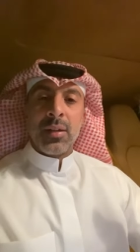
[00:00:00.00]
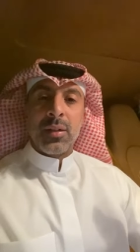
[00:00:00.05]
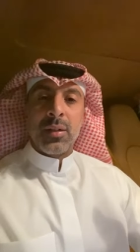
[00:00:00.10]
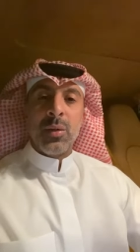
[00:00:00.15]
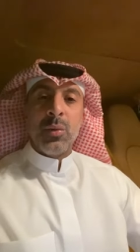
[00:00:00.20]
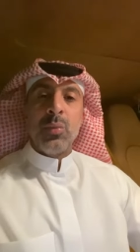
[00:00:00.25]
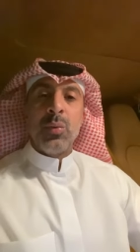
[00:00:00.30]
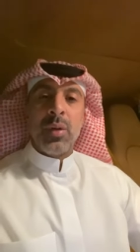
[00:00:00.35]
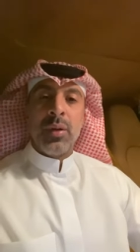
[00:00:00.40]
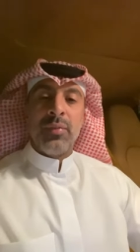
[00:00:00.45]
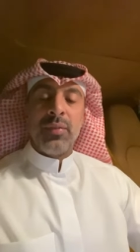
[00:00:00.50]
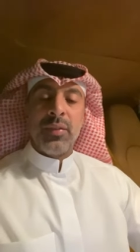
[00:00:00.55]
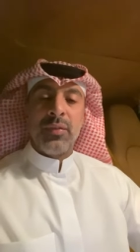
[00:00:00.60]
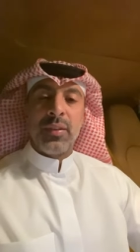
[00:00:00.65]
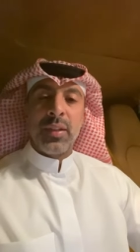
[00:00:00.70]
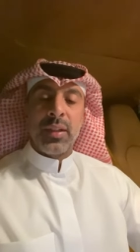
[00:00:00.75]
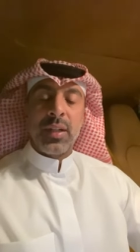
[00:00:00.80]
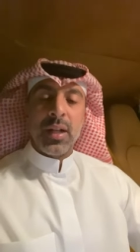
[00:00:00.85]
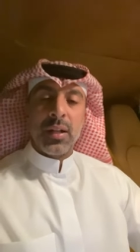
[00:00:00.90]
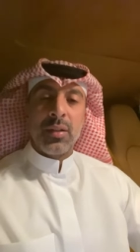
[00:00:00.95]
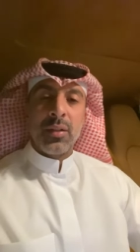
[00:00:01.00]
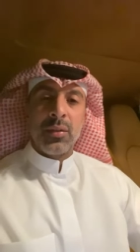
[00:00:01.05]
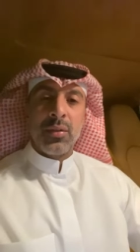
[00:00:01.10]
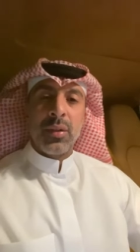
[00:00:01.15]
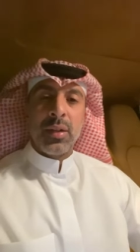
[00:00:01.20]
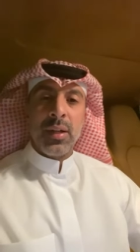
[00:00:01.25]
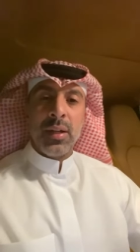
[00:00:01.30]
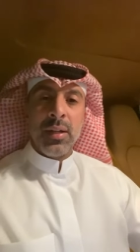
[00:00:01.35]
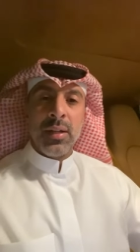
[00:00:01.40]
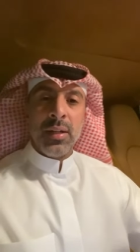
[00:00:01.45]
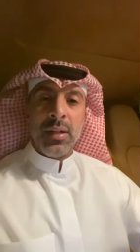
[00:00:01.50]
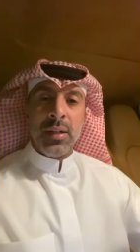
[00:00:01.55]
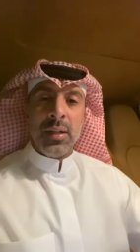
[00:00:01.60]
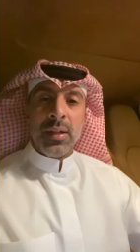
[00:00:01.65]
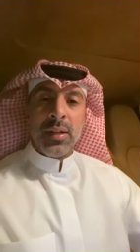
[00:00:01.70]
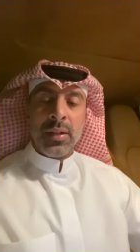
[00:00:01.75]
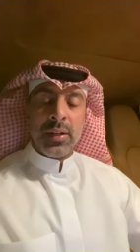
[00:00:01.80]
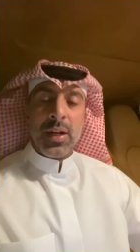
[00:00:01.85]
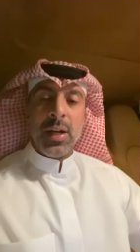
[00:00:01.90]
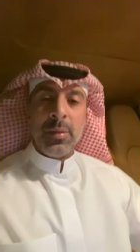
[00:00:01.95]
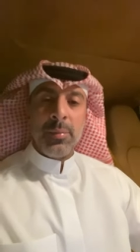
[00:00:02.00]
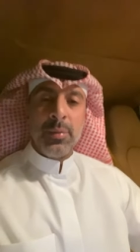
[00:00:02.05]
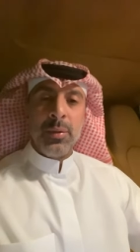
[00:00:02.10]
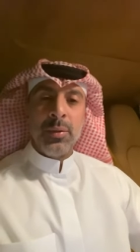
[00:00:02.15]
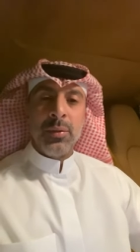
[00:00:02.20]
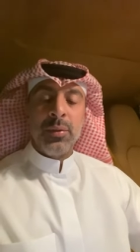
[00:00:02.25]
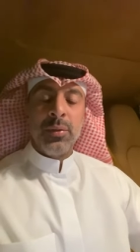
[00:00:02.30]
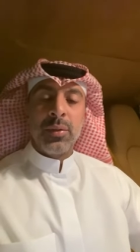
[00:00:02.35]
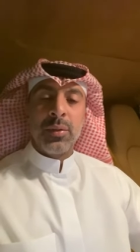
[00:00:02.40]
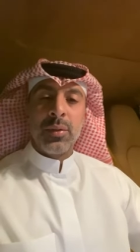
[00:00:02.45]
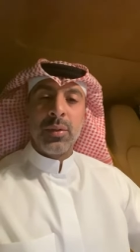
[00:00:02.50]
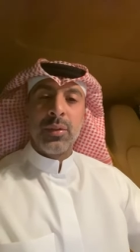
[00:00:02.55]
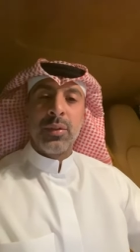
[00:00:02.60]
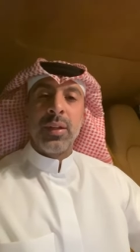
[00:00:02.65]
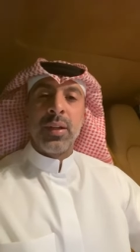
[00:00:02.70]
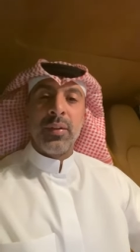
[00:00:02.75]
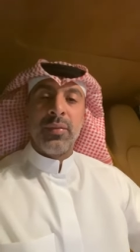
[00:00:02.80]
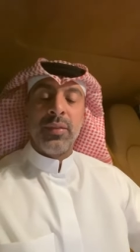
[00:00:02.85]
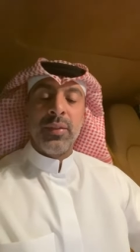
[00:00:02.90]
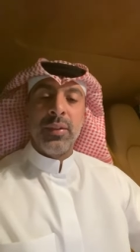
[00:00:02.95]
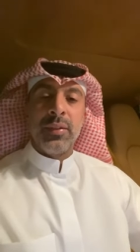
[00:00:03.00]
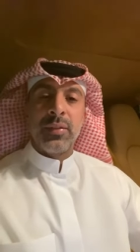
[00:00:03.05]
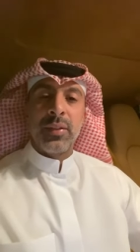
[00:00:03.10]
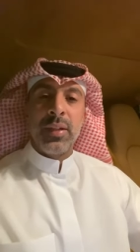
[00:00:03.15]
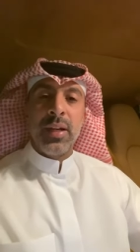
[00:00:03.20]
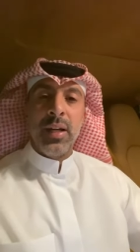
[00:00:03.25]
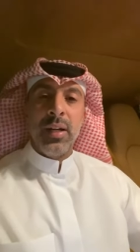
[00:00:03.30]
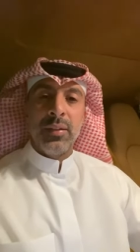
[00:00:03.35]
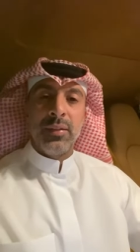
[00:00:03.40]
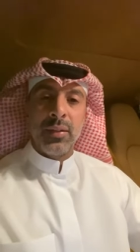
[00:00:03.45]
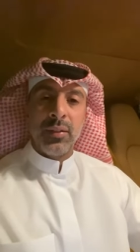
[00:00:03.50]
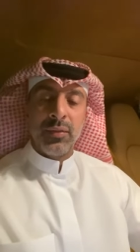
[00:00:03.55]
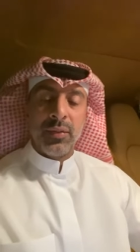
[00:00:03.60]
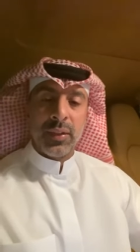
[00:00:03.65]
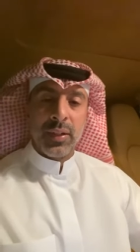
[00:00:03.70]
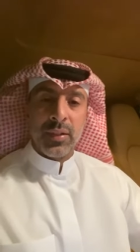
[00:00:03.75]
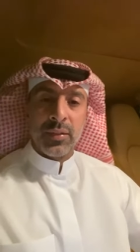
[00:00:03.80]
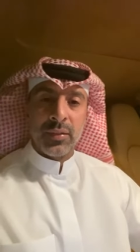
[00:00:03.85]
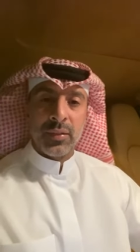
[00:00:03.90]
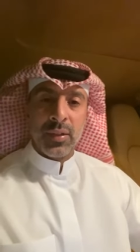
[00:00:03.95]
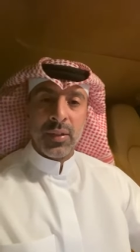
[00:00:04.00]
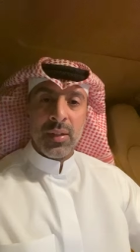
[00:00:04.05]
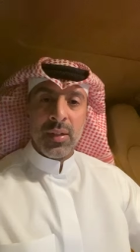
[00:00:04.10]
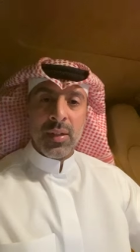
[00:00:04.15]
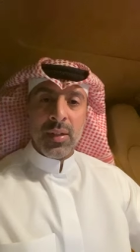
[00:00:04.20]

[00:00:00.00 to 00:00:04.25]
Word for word: قوة في افتكاك الكرة رابيو قدرة في صناعة الفرص